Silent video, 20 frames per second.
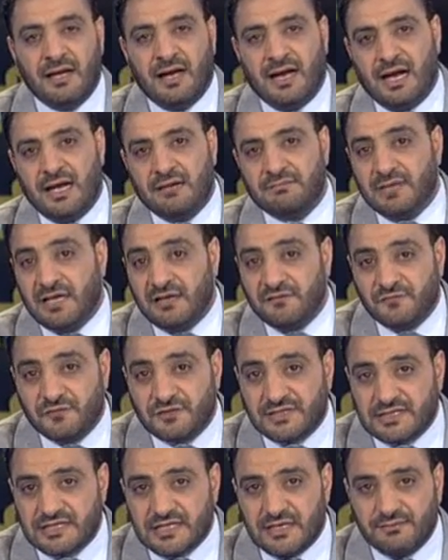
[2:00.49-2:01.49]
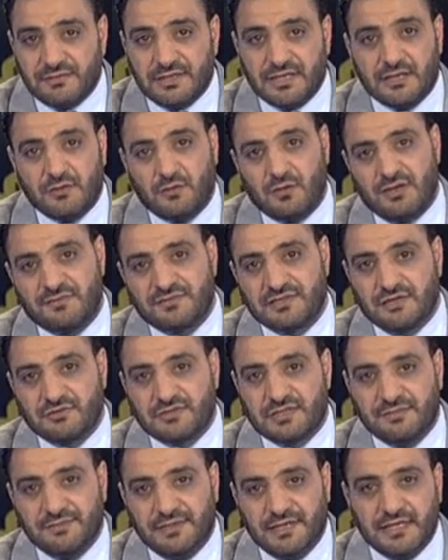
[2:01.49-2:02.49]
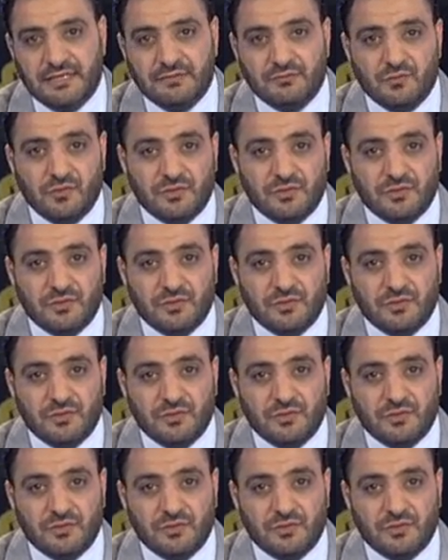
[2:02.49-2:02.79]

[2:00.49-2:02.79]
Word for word: عام 1975